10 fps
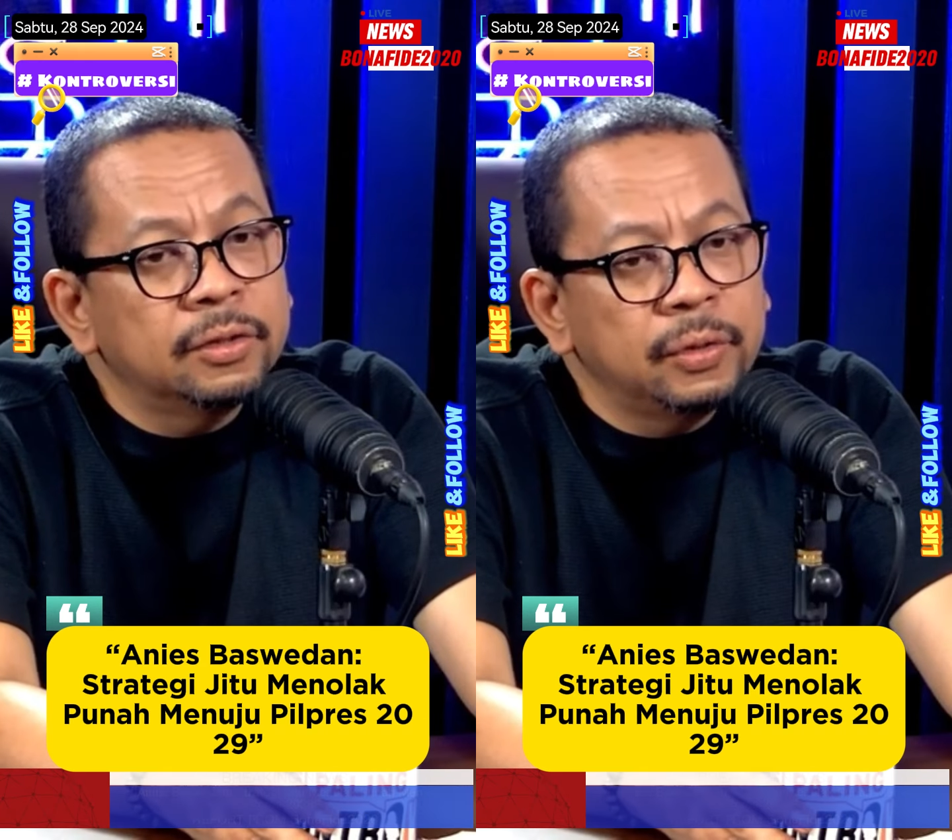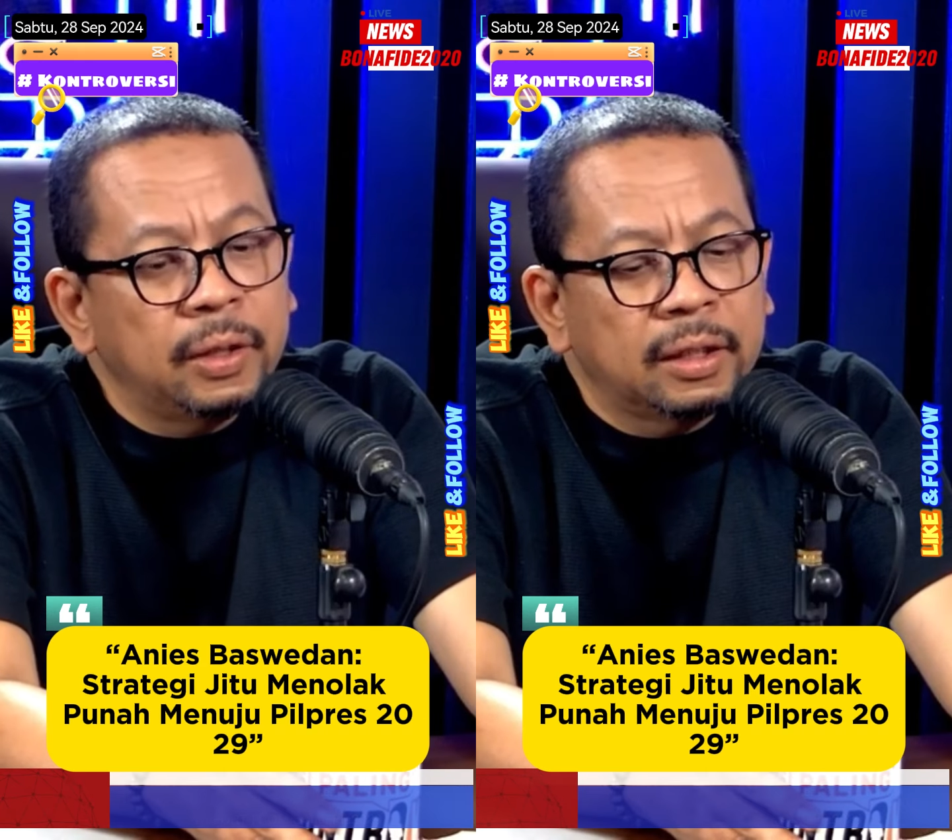
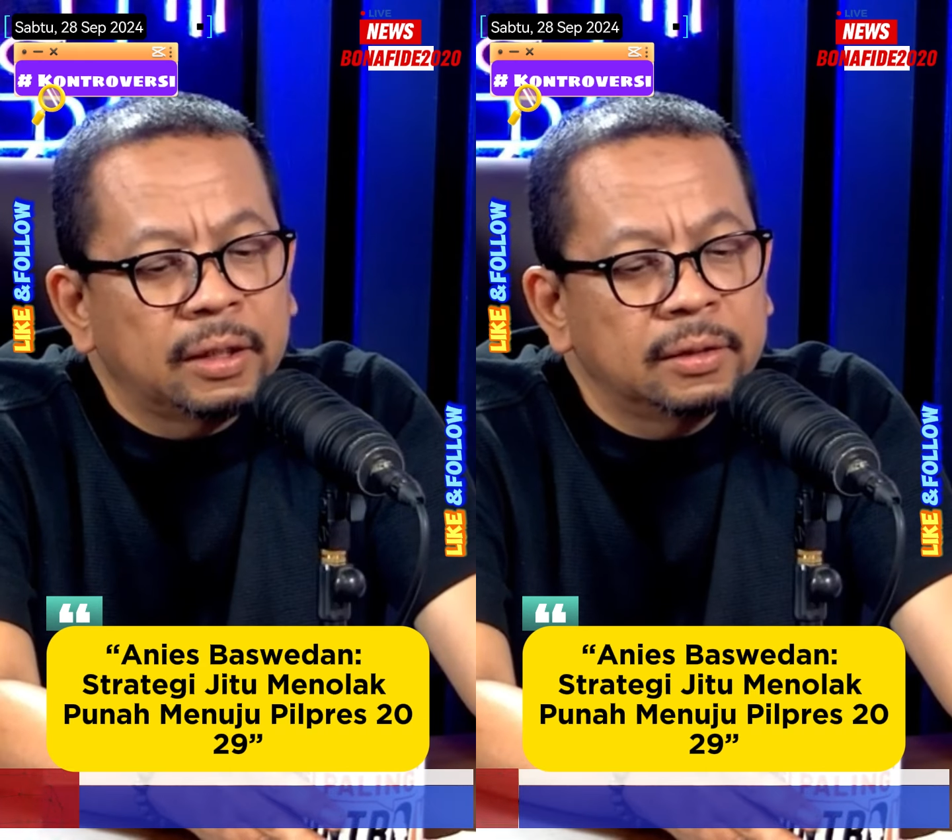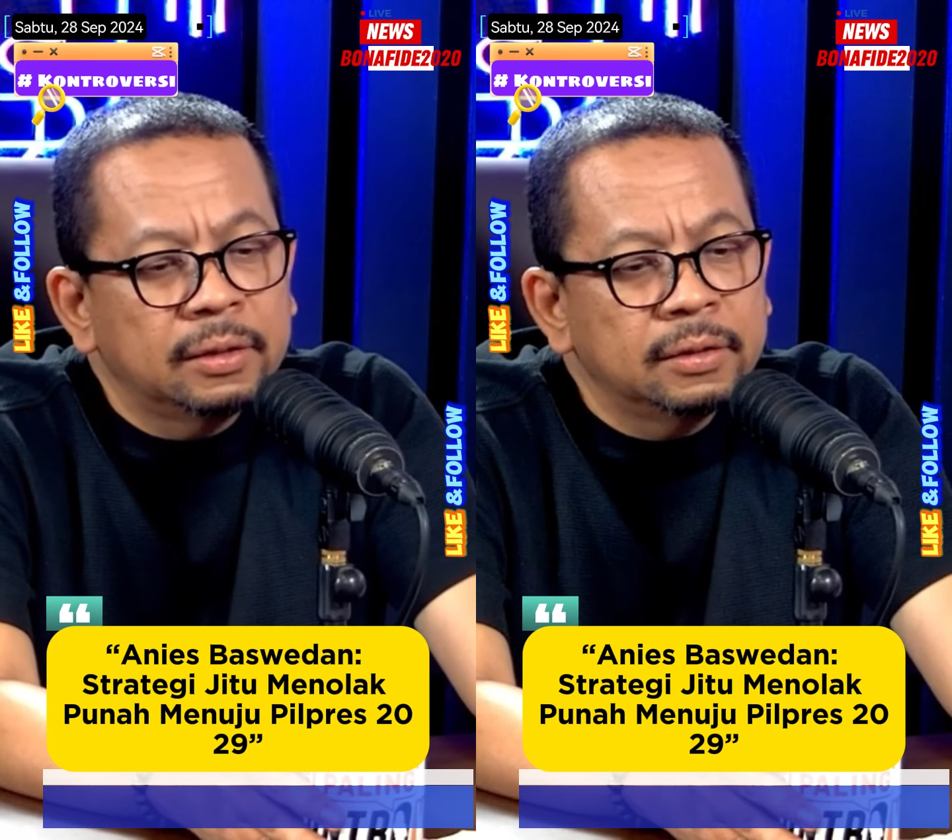itu
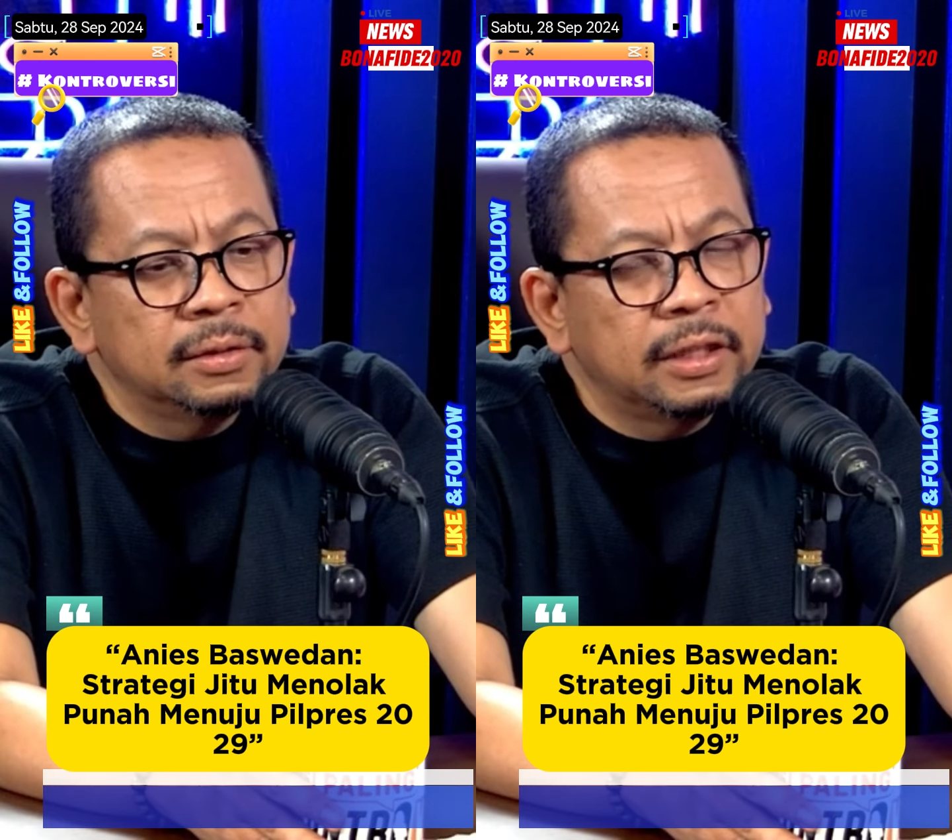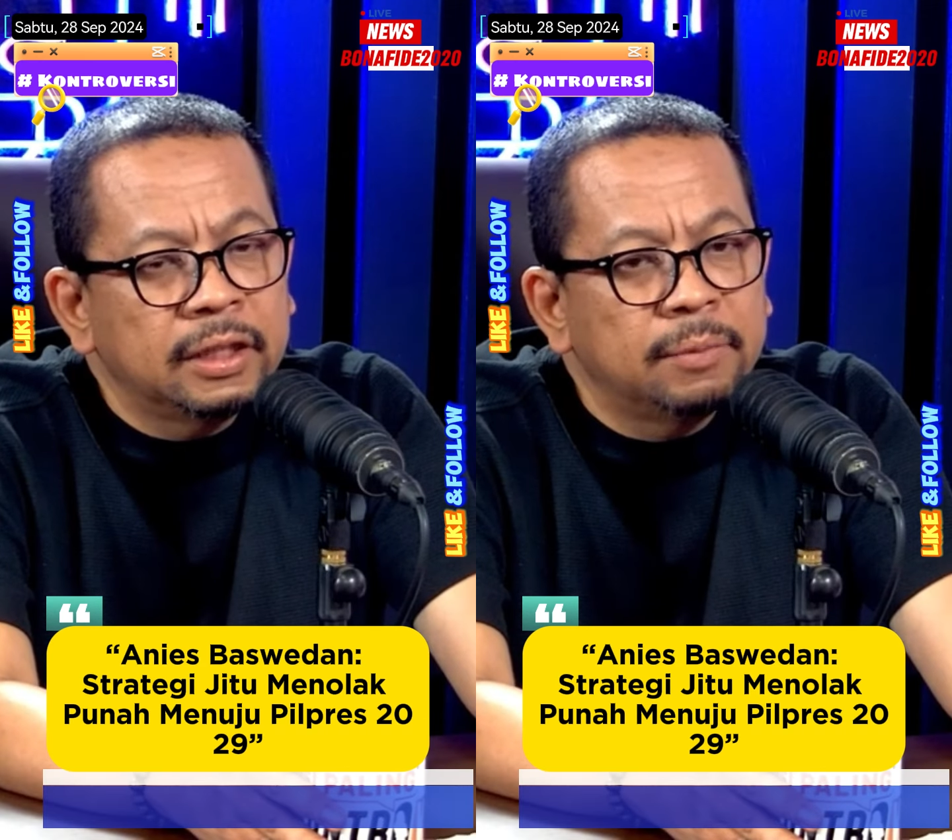akan
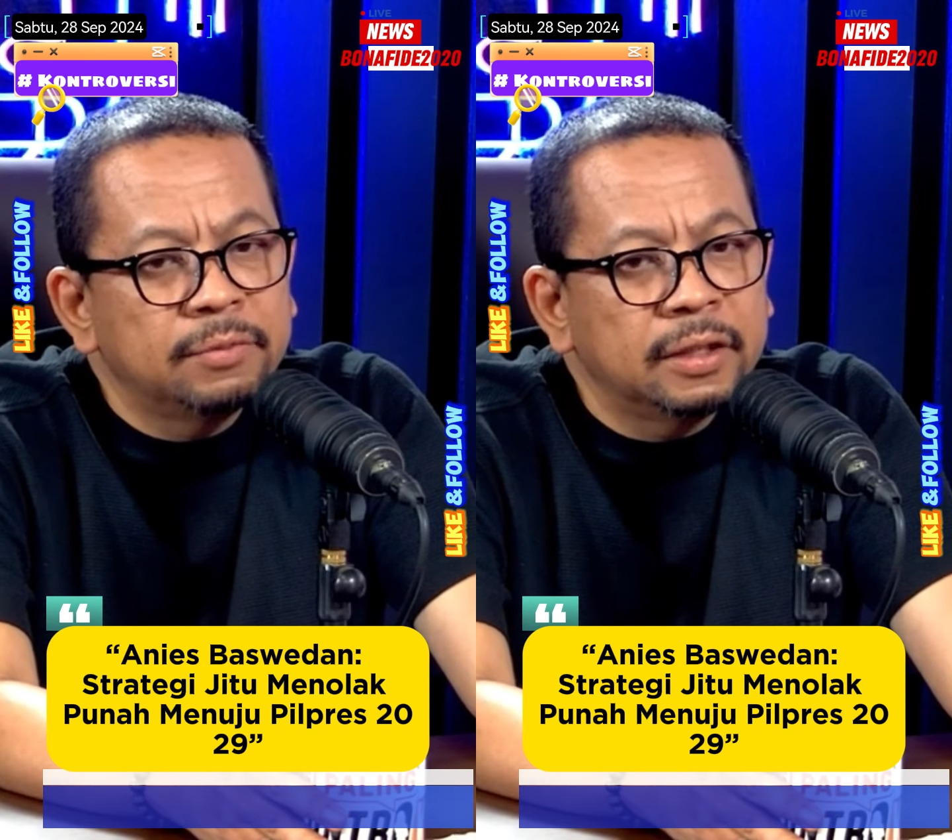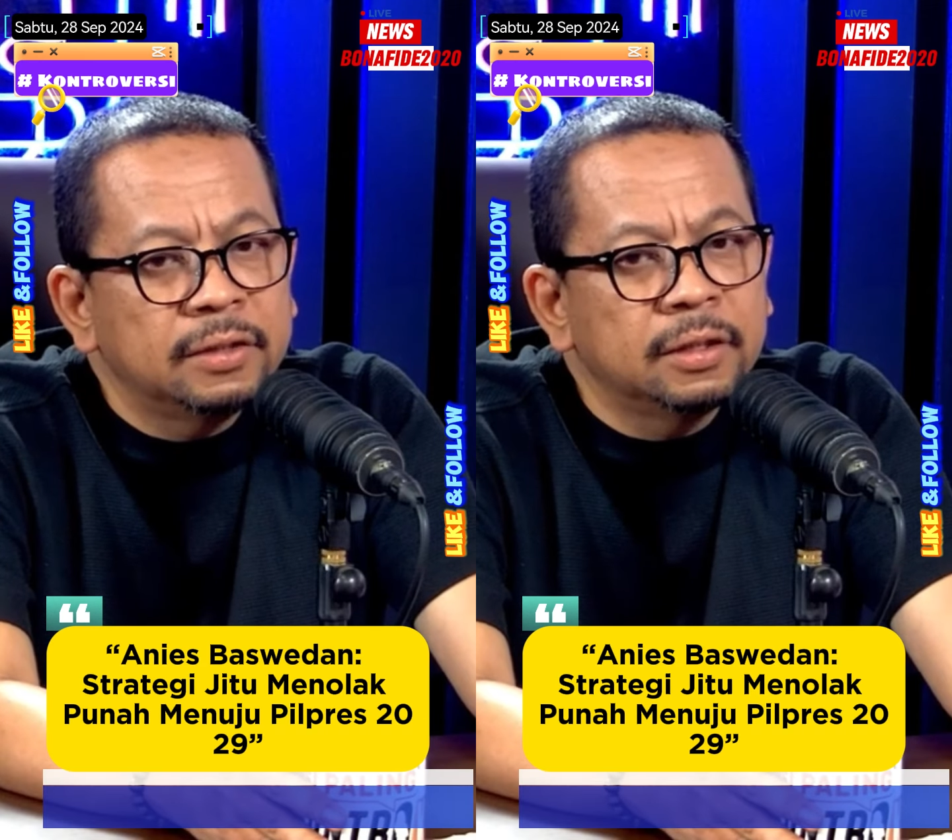jadi game
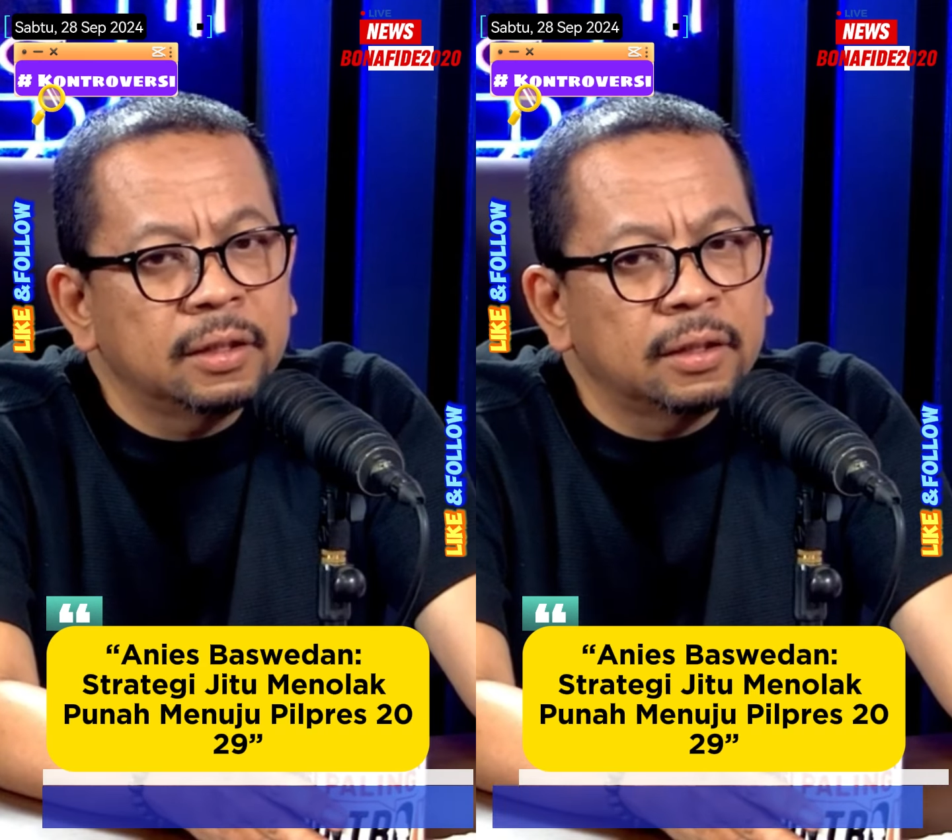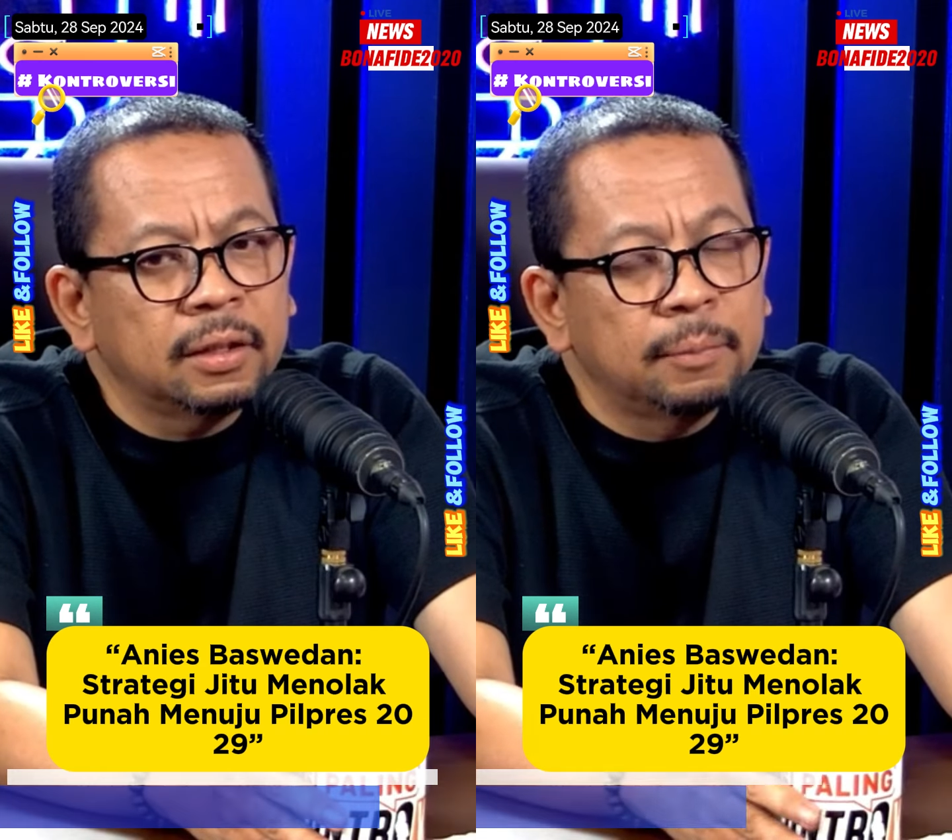
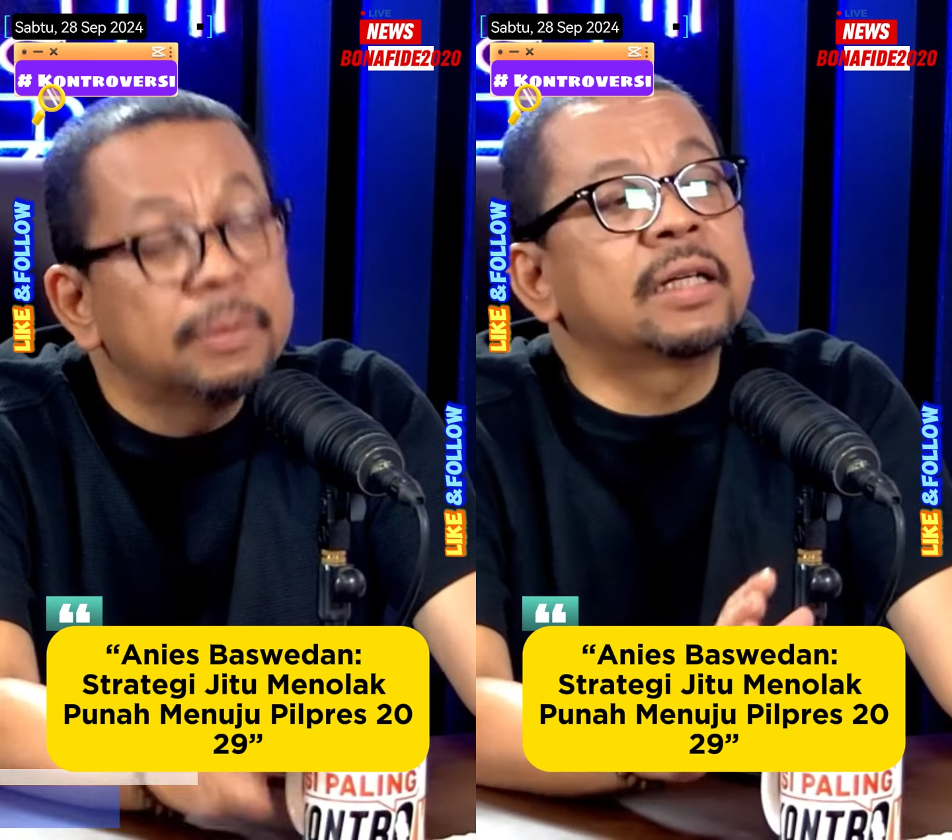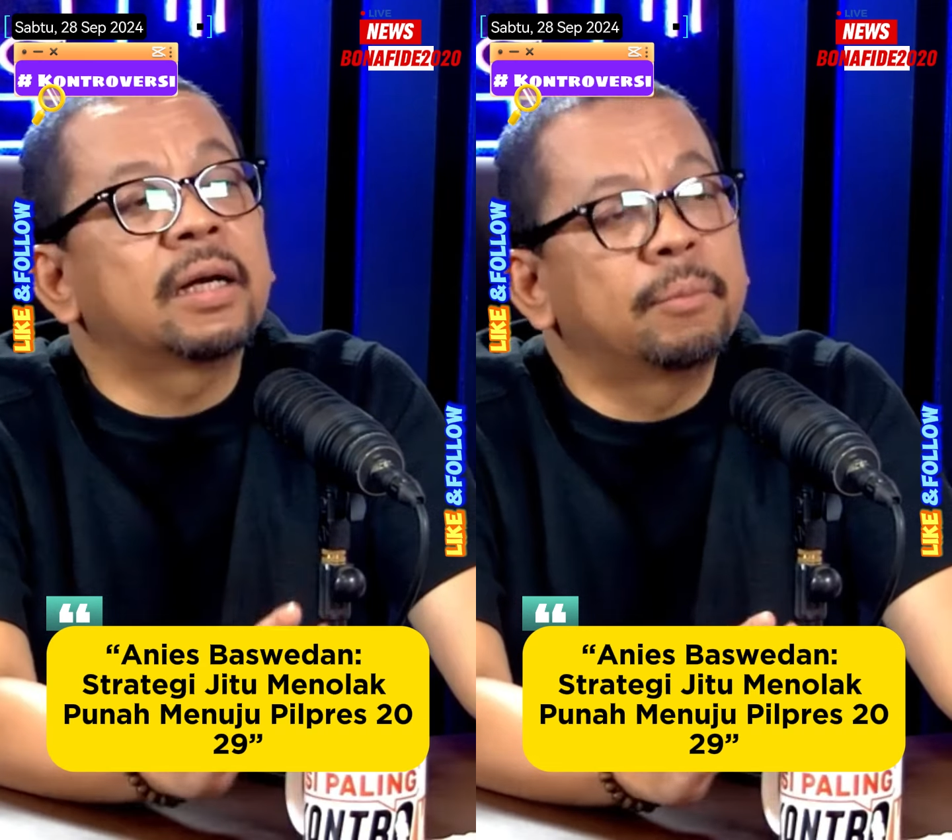changer. Bisa